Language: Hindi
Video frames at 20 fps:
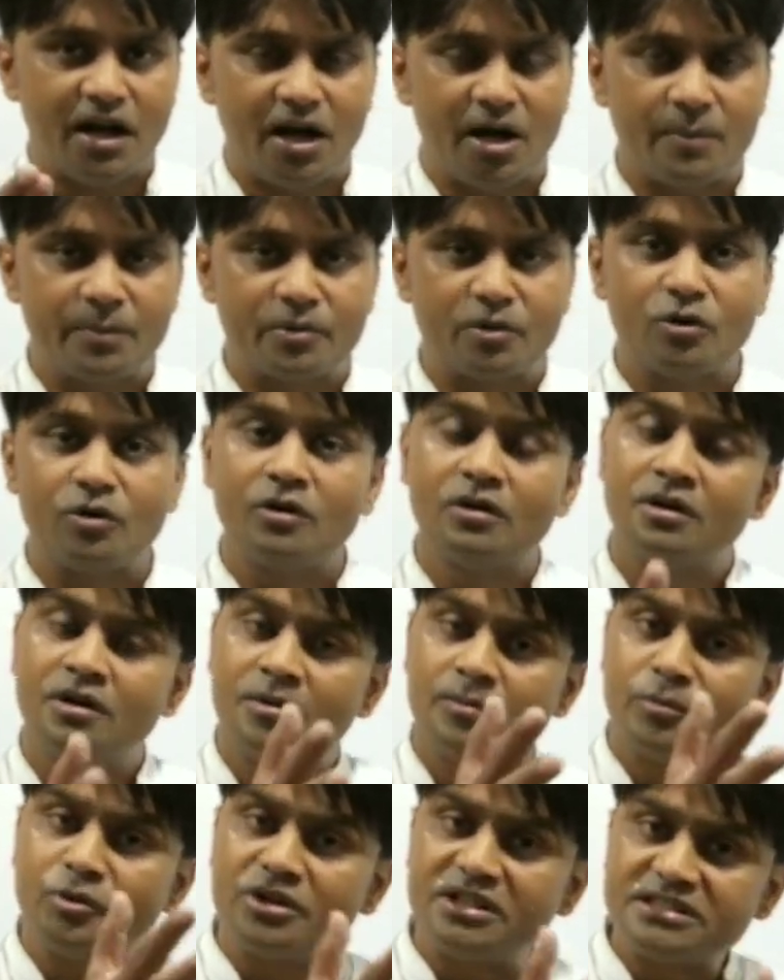आपको
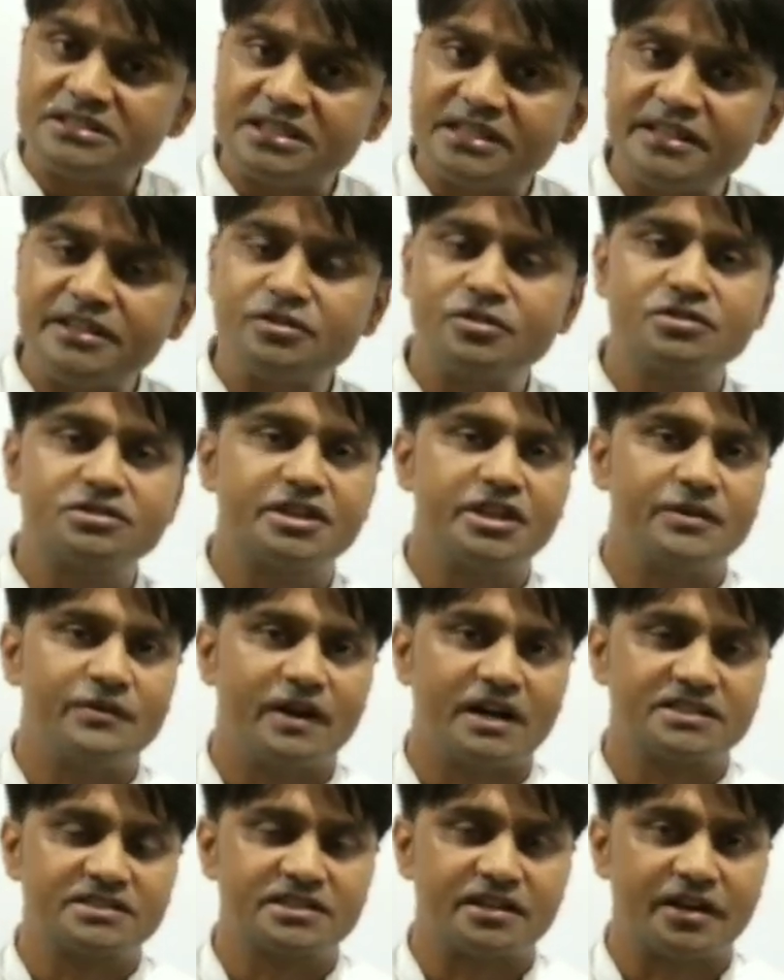पूरी सीरीज उसकी
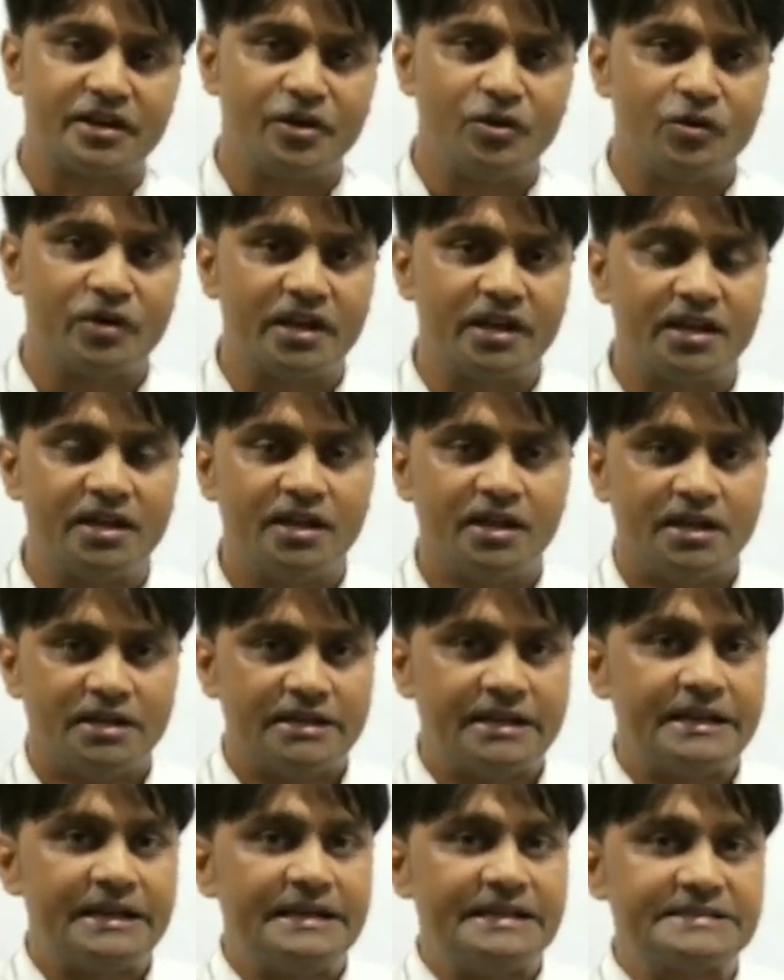आवाज करनी होगी
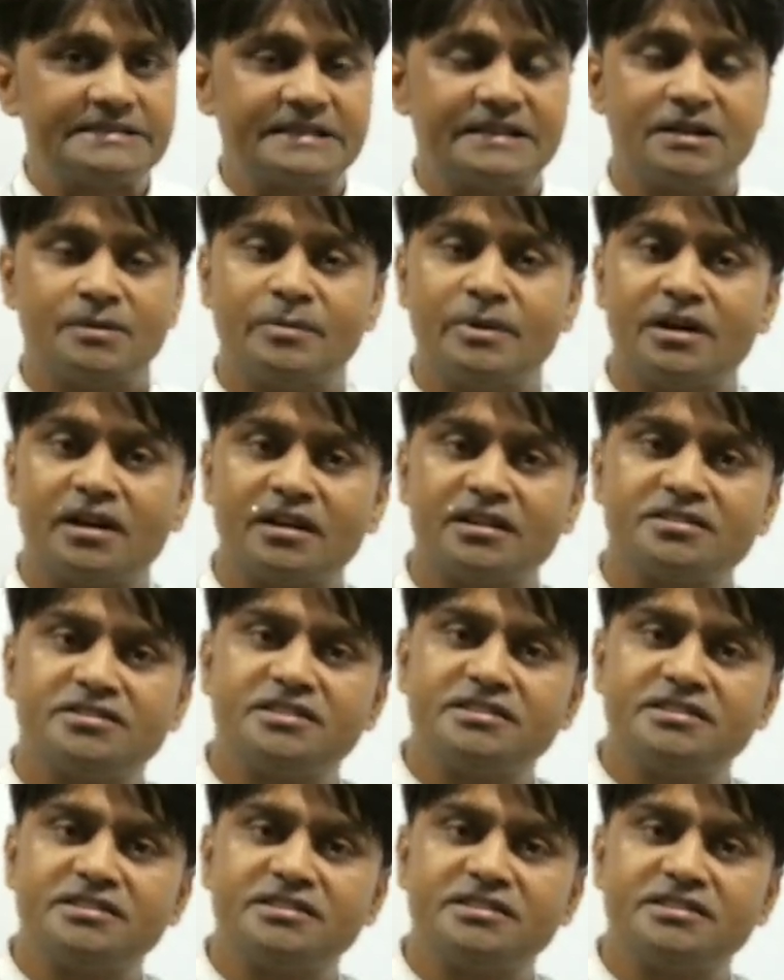यानी लेसन नंबर अगर